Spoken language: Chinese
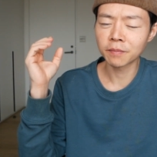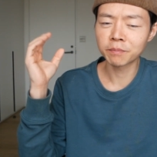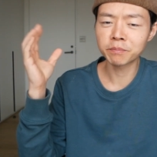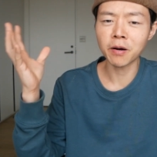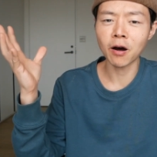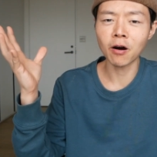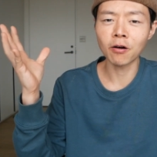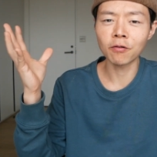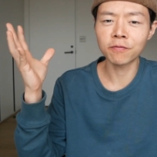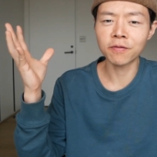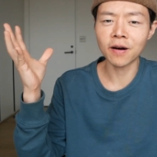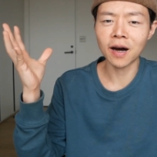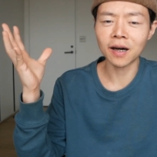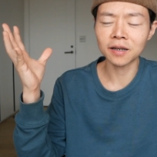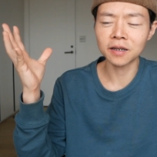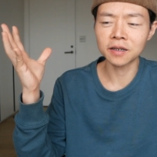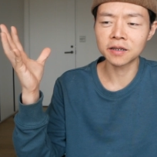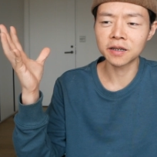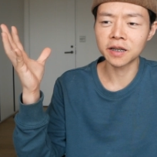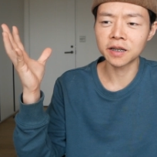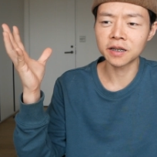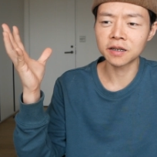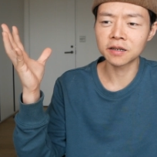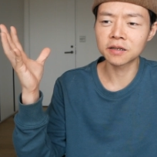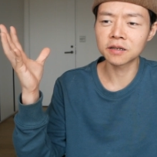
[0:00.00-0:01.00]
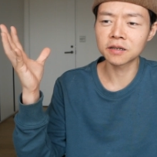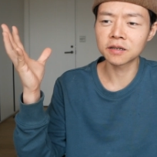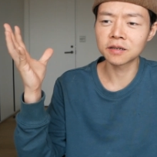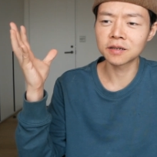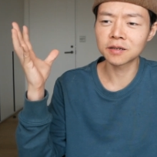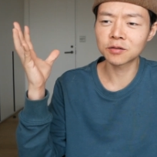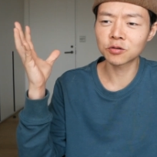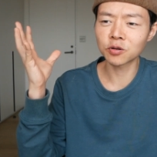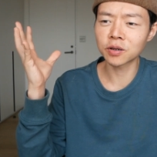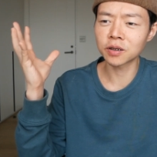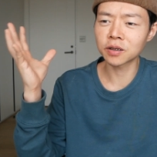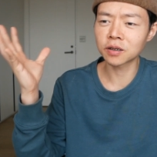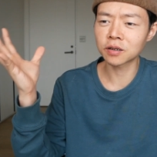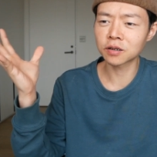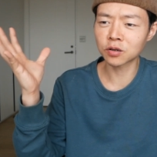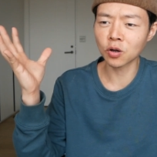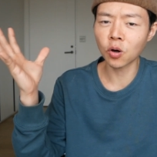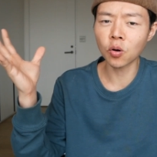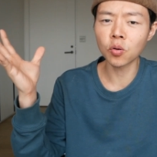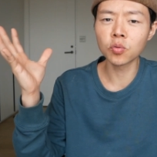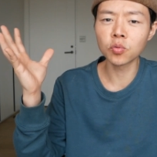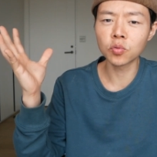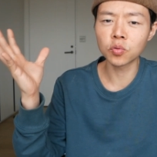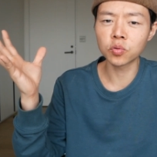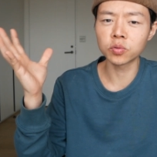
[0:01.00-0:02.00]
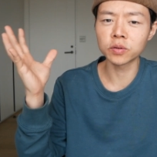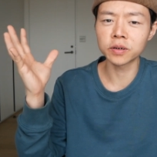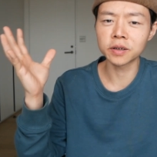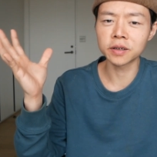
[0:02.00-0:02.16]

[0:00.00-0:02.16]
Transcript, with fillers: 爆发的那一刻，最痛苦